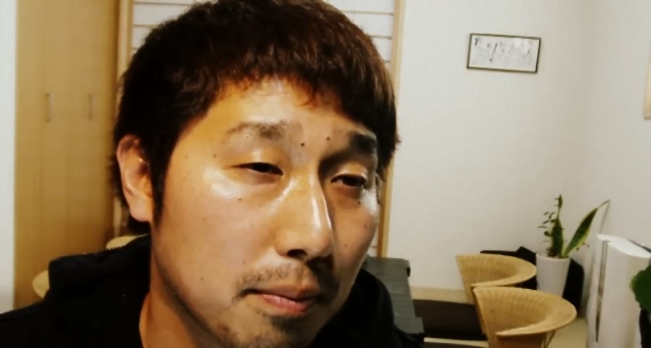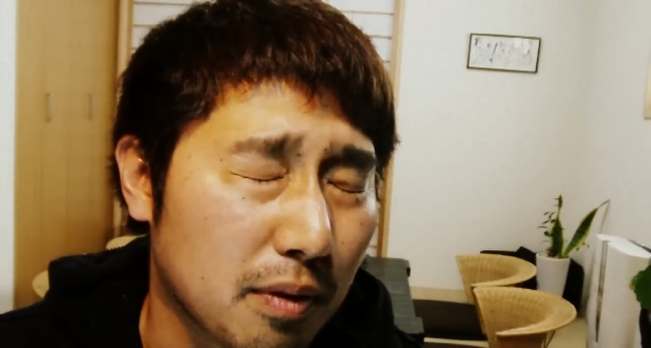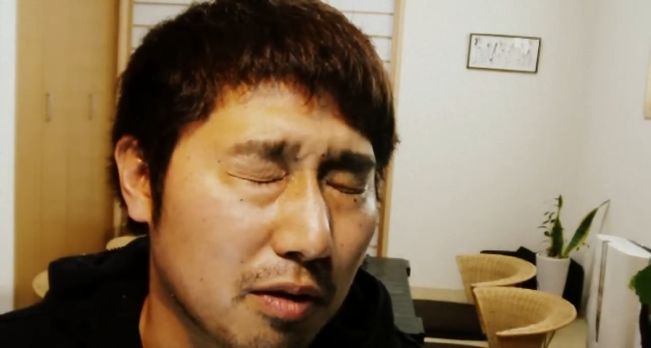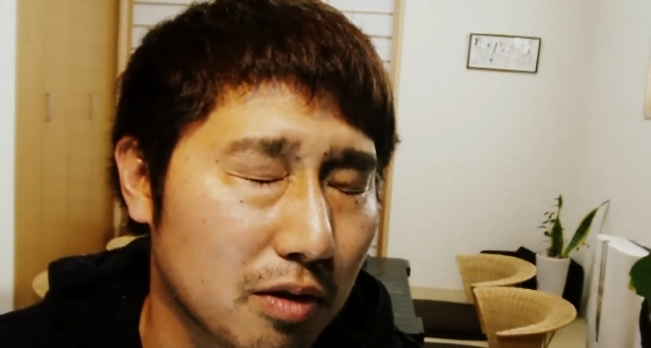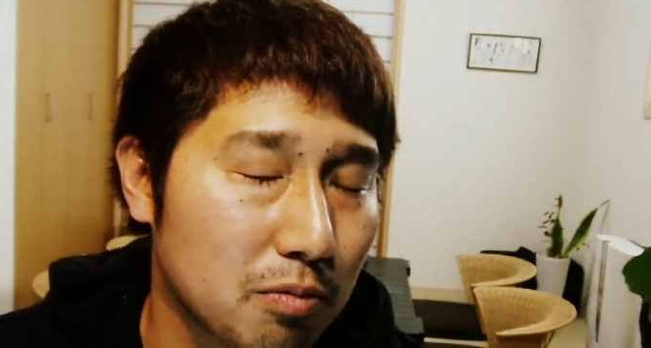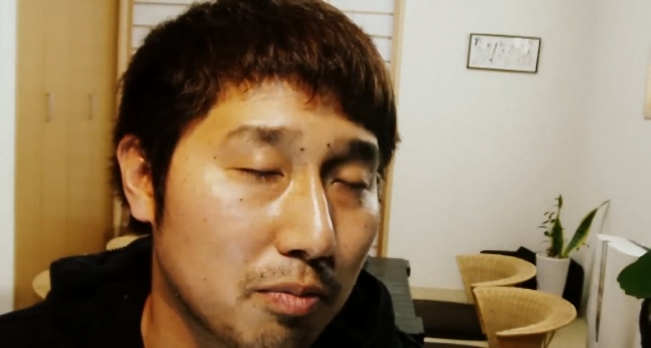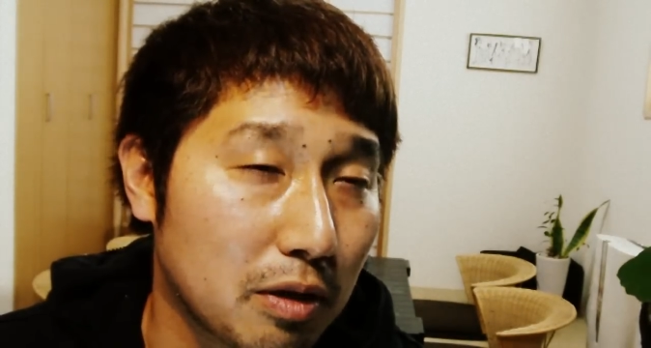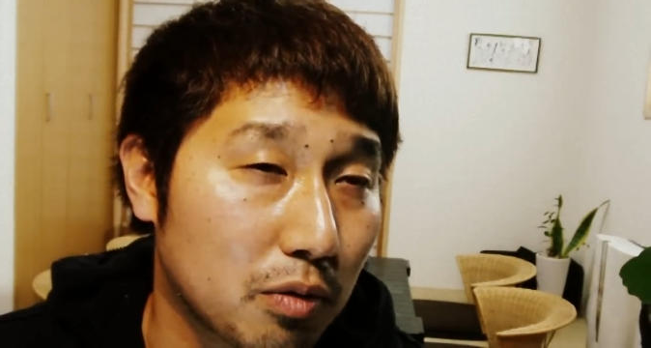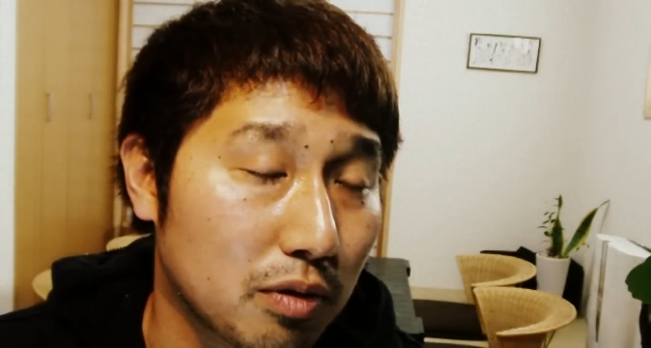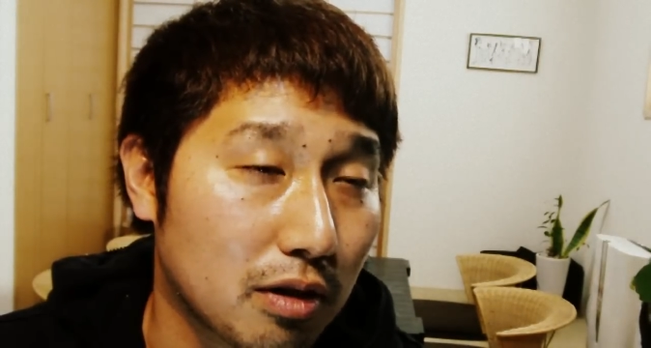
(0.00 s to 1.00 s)
何にも
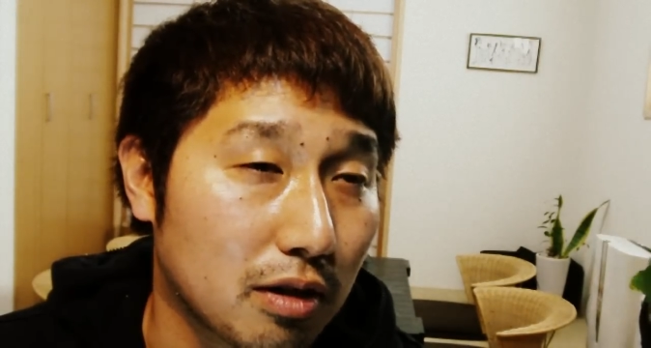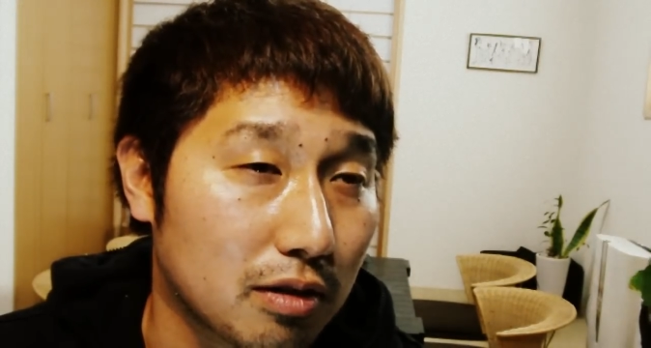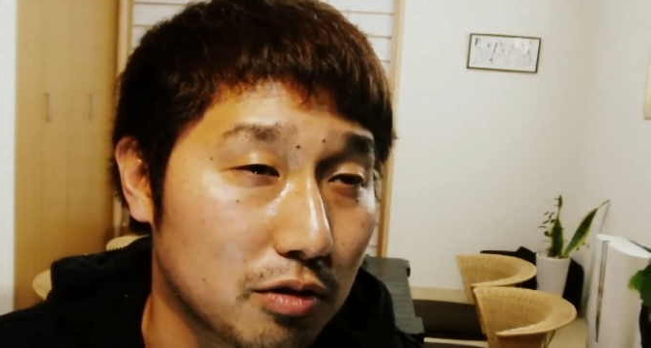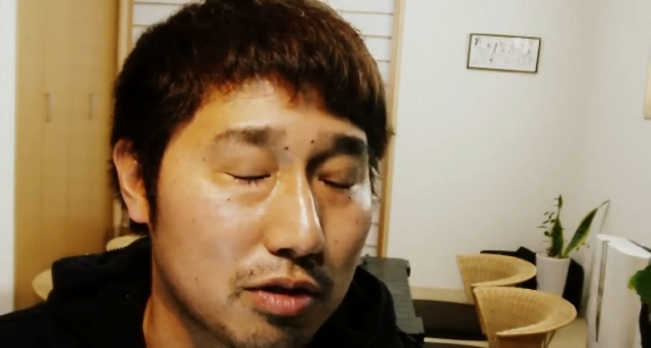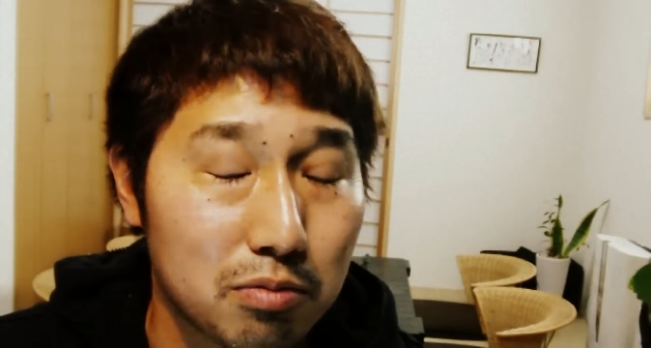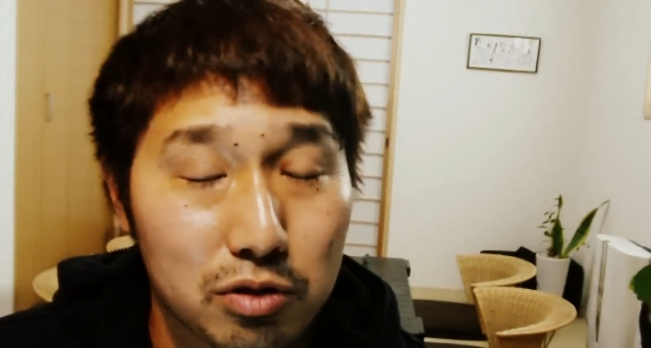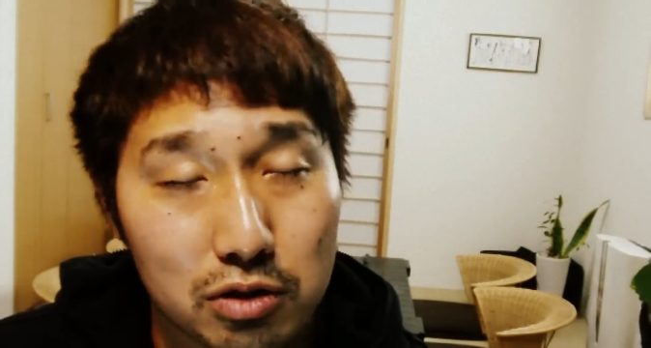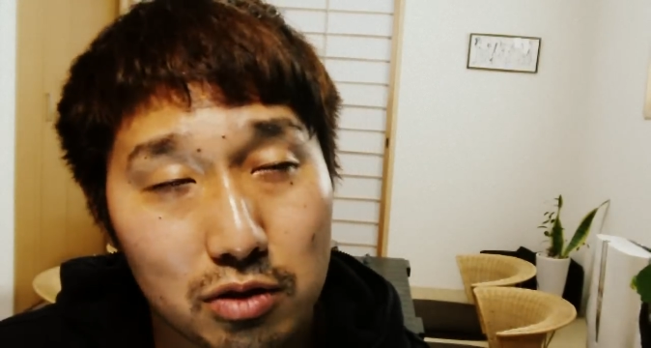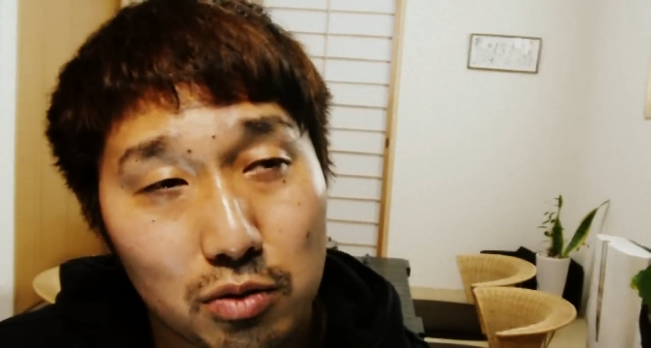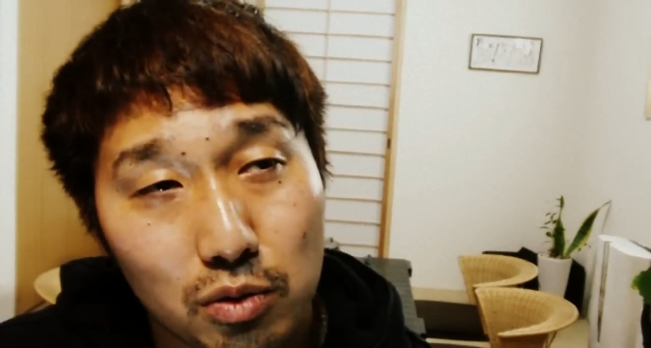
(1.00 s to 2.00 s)
勉強にならなかった全部知っ
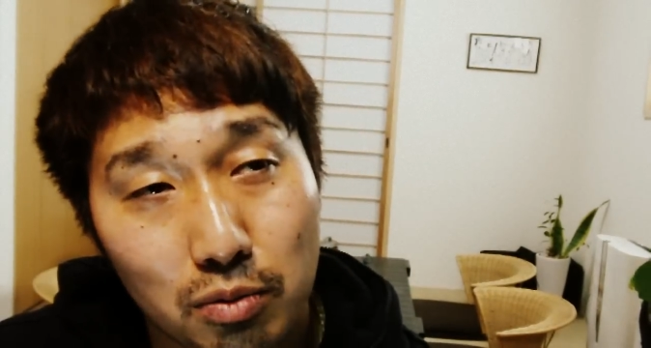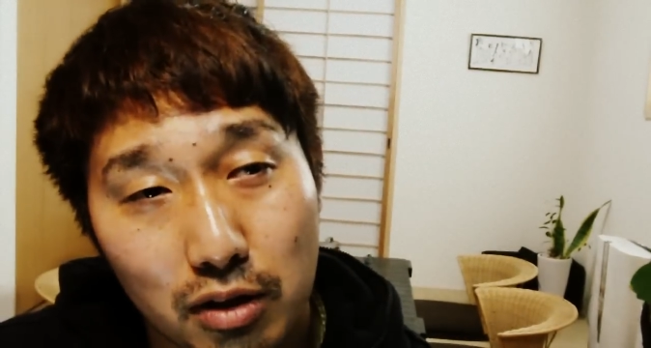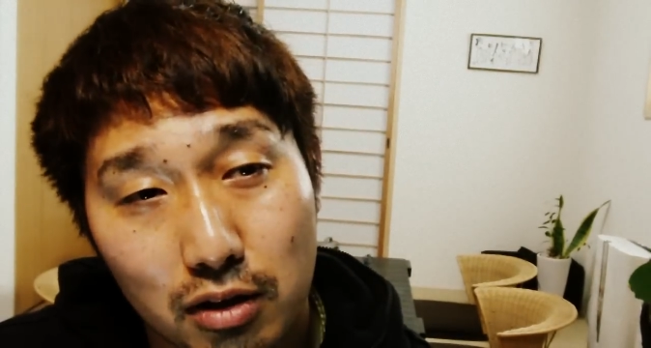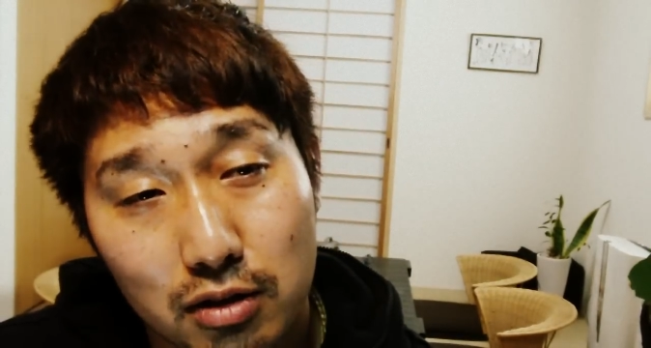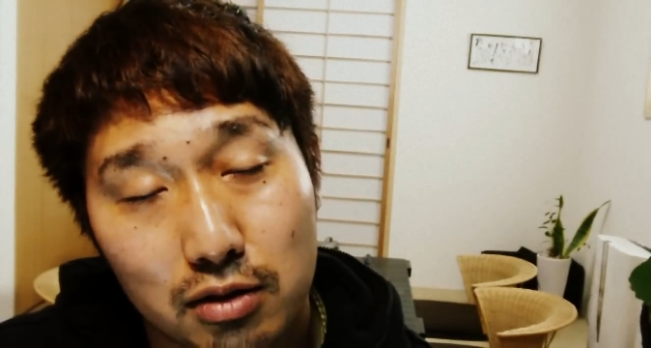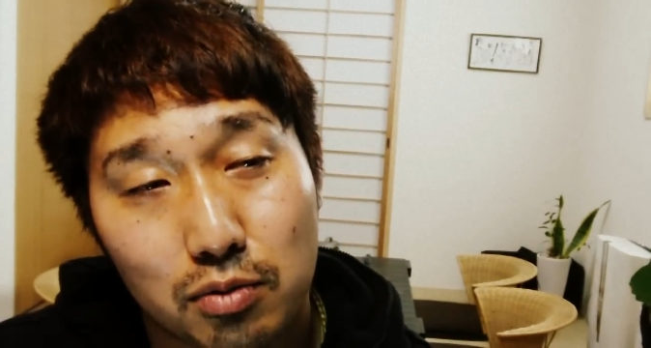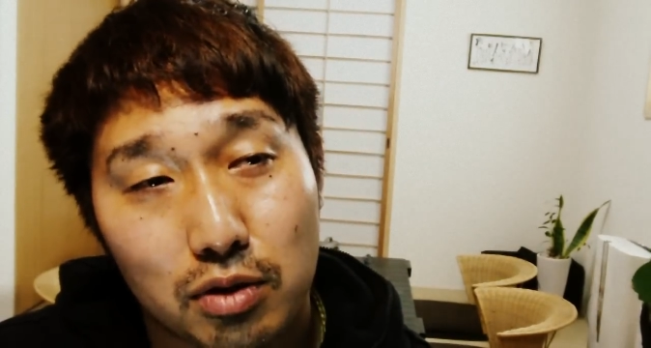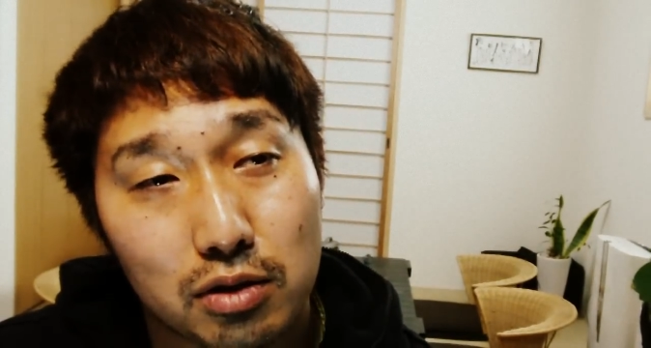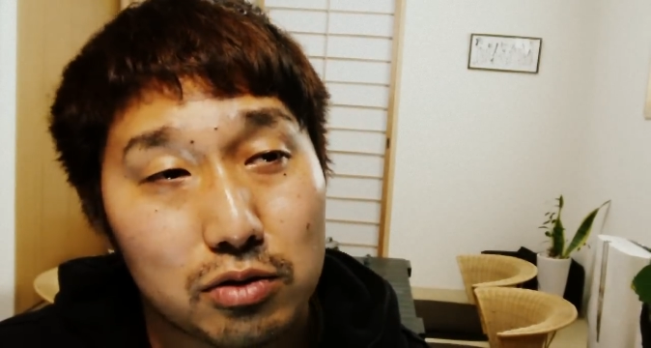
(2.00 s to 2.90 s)
てることばっかりだったとか